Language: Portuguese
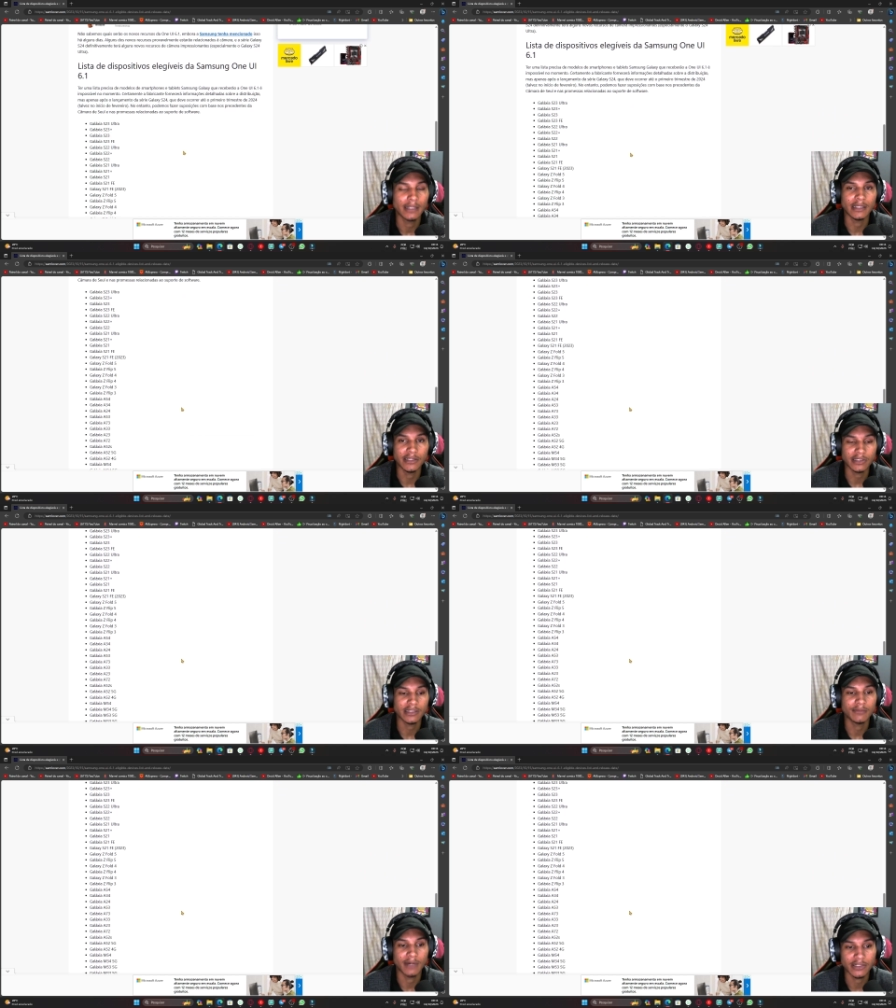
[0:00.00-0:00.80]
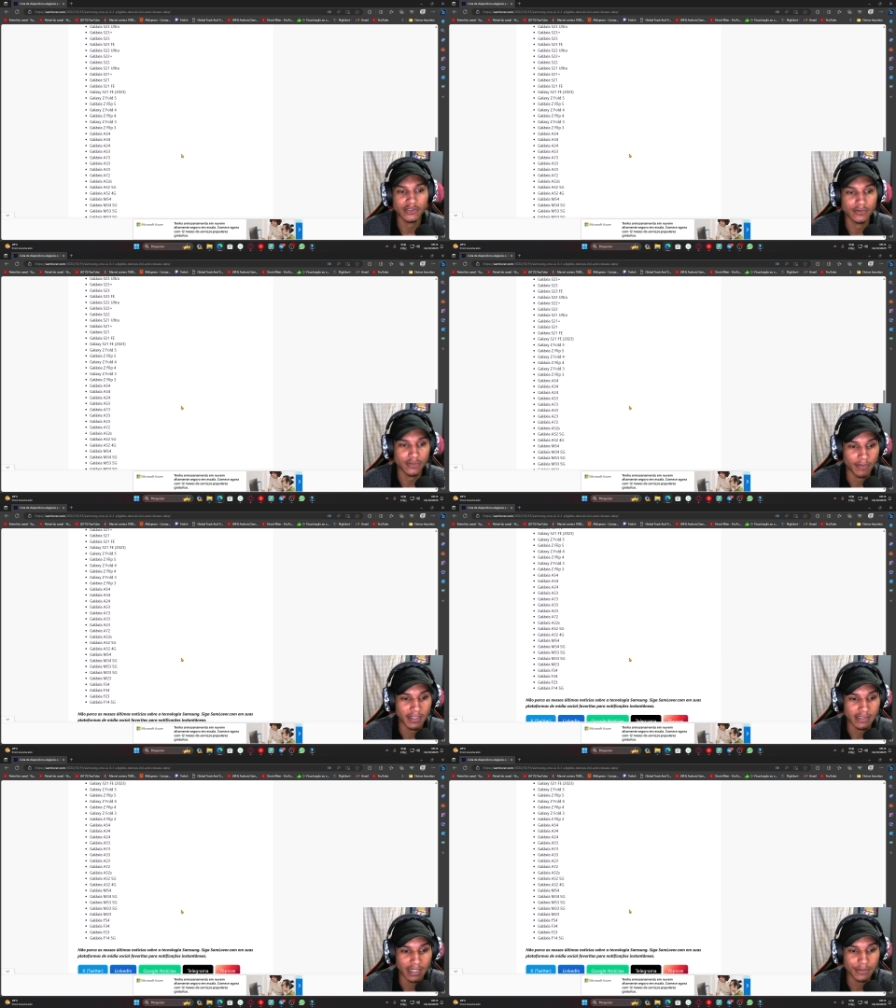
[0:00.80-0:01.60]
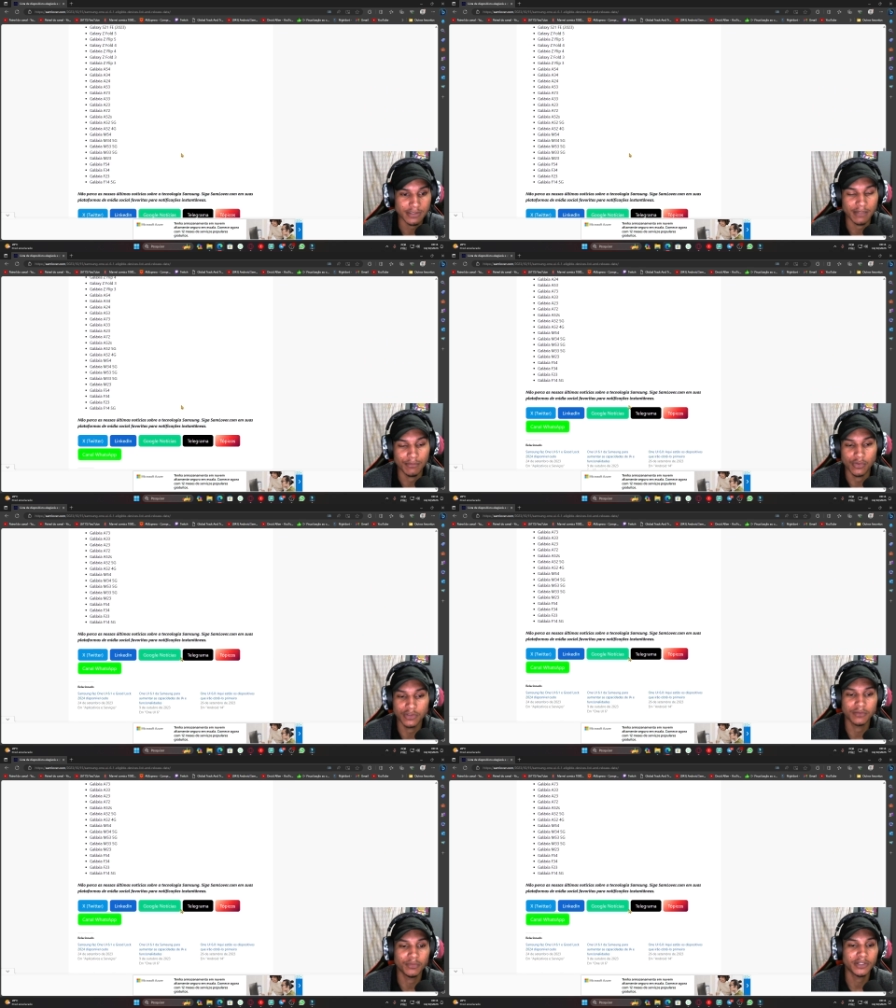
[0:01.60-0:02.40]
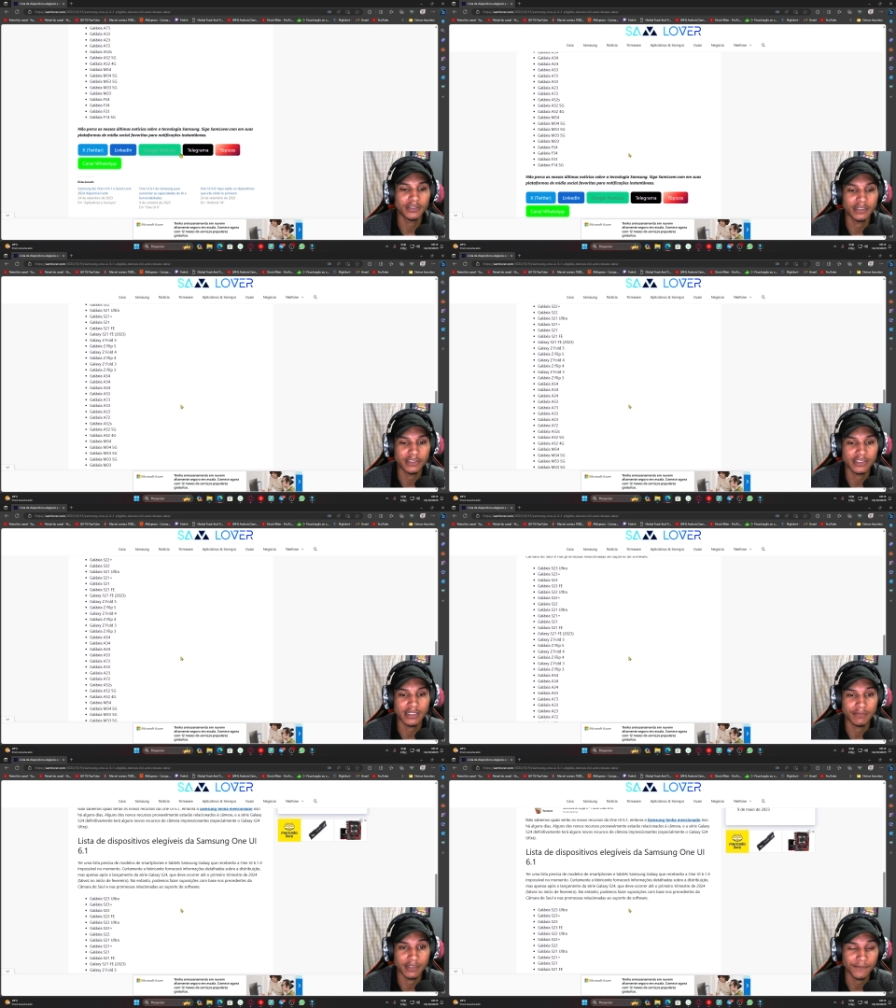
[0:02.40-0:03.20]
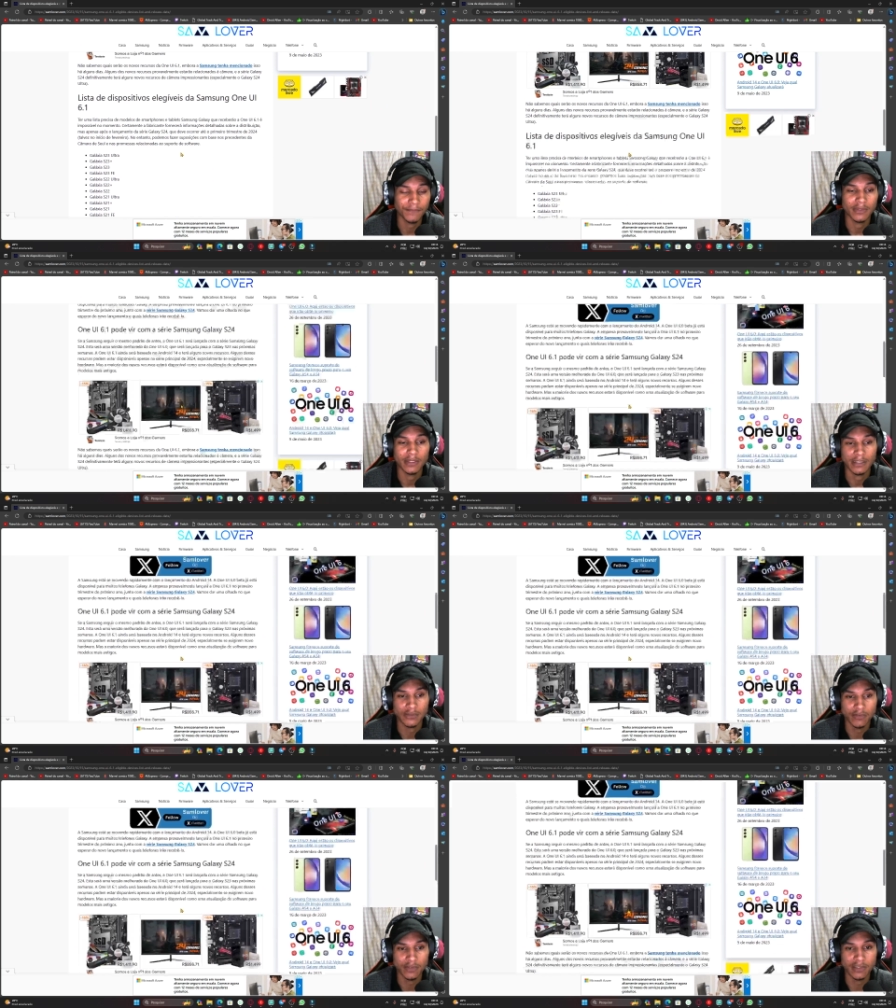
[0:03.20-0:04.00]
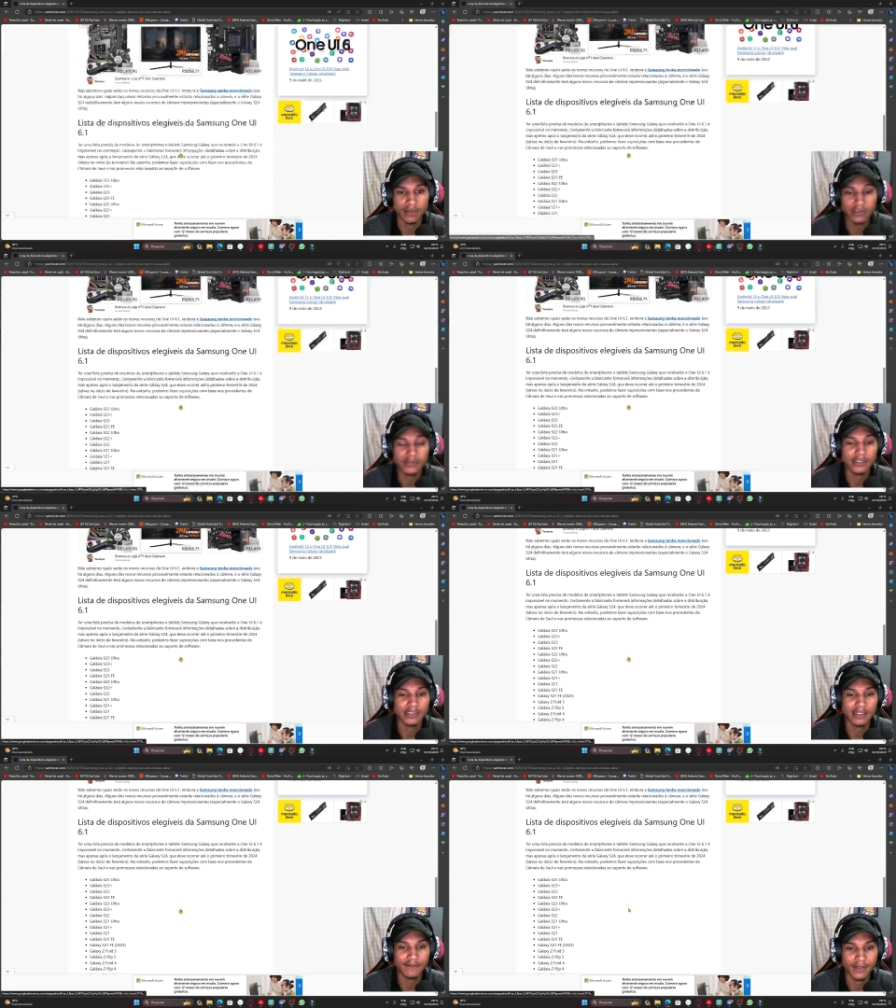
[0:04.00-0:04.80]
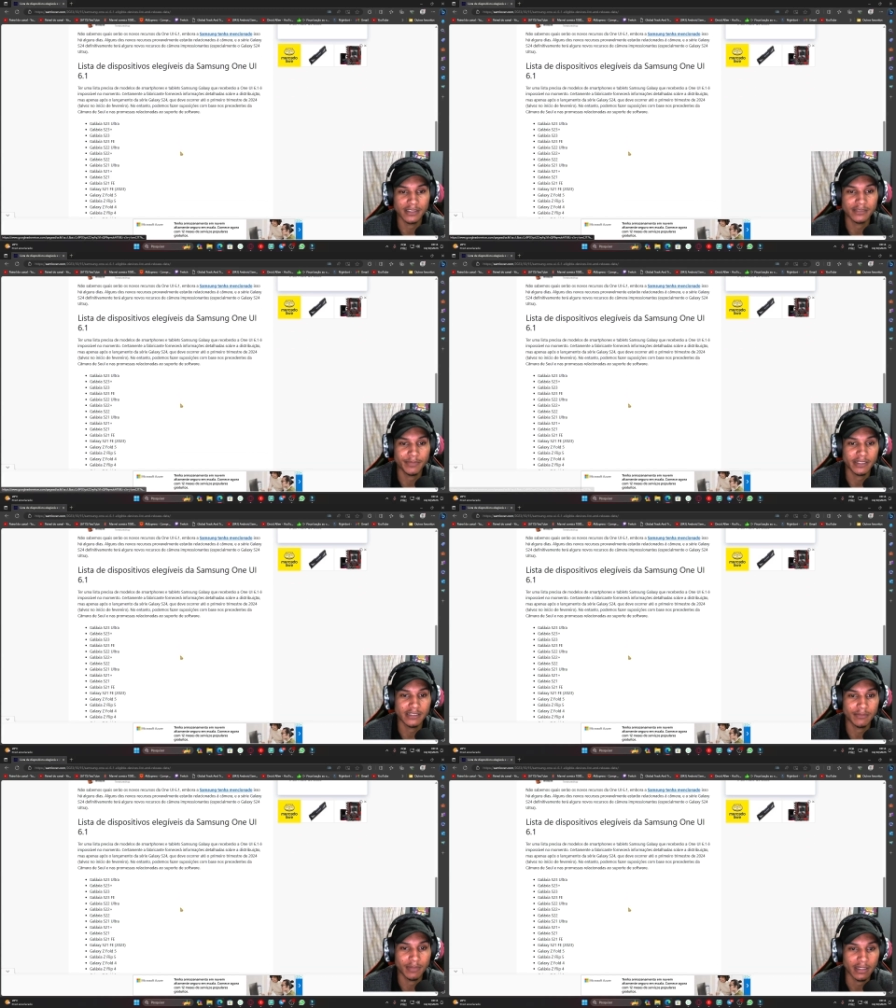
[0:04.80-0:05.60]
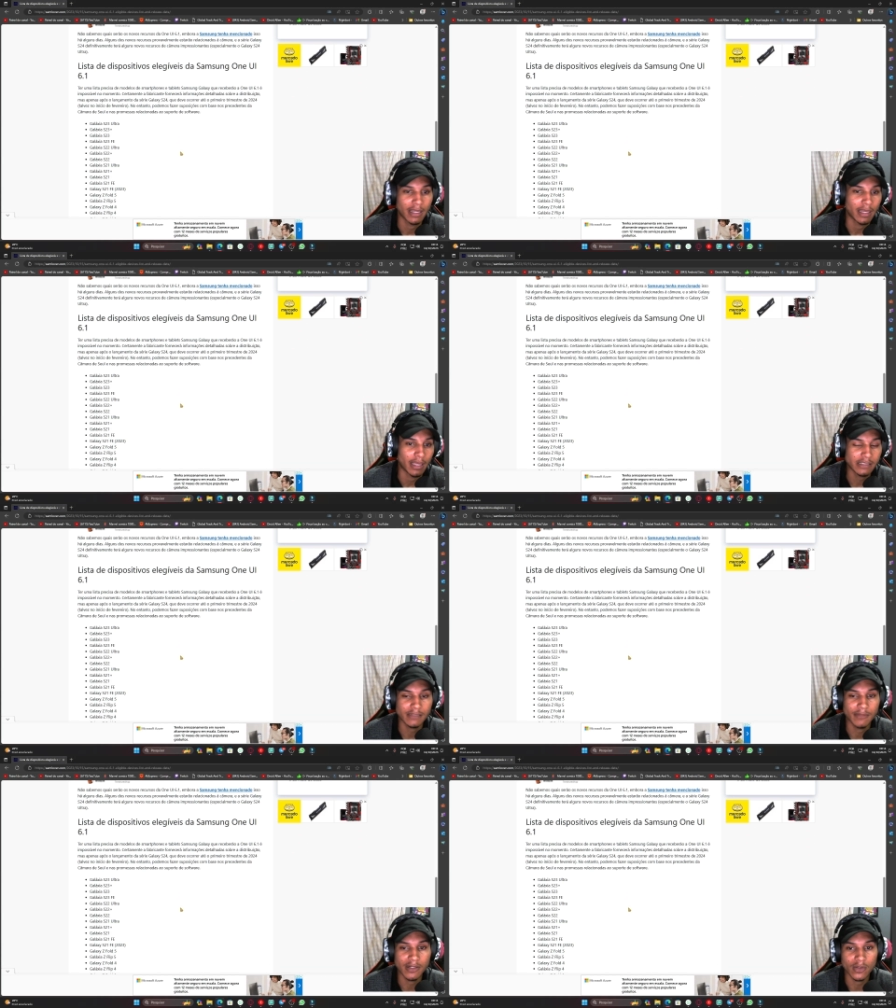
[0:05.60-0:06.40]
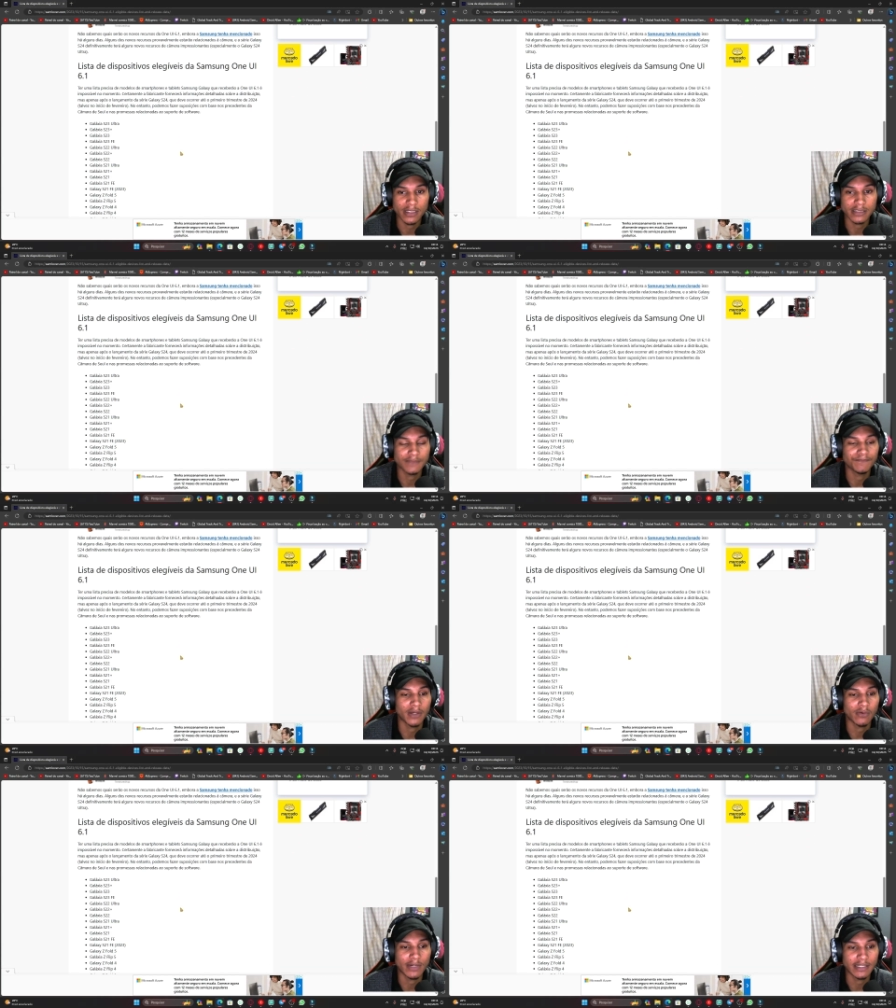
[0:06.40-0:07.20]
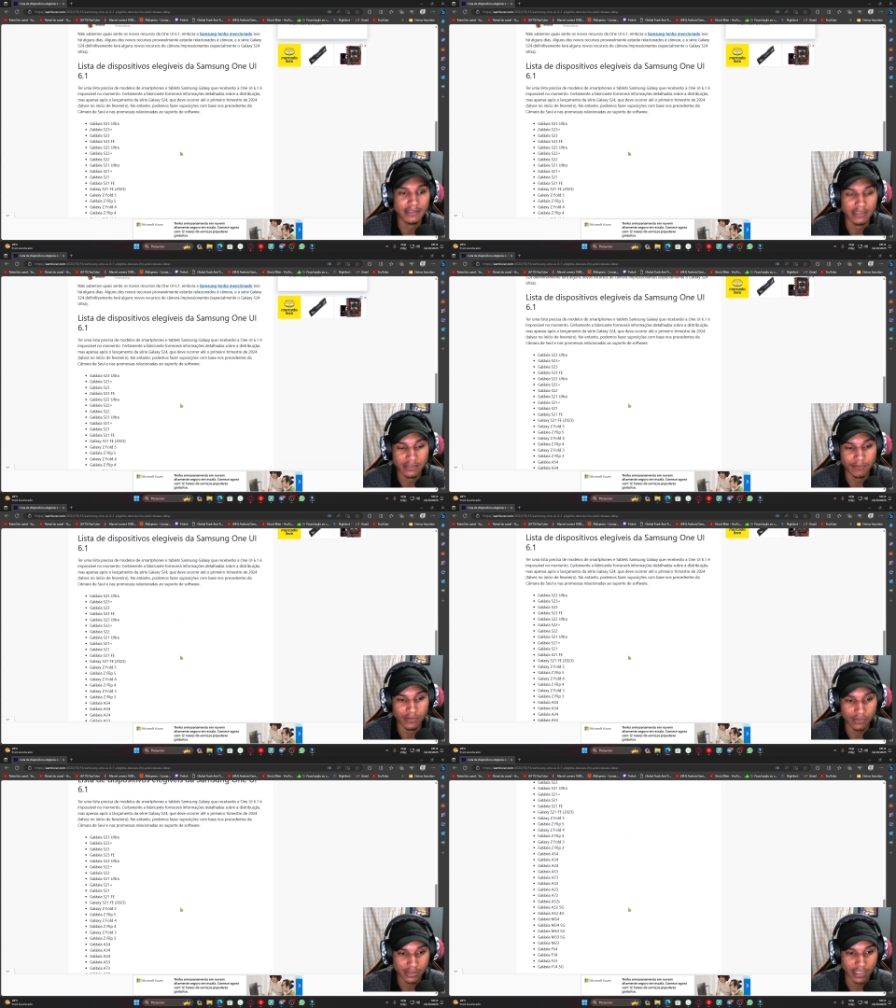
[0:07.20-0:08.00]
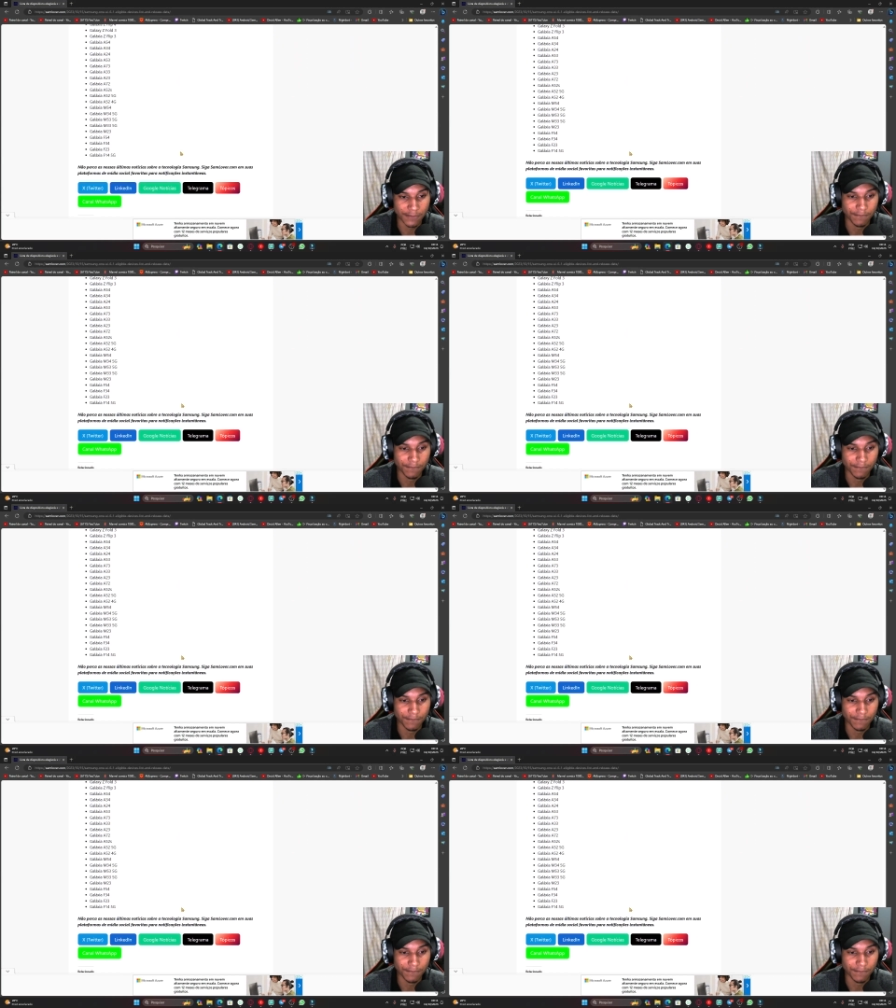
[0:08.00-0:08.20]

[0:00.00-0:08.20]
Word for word: Deixe aqui embaixo nos comentários que é muito importante saber a sua opinião e se você está feliz para receber essas melhorias da One UI 6.0.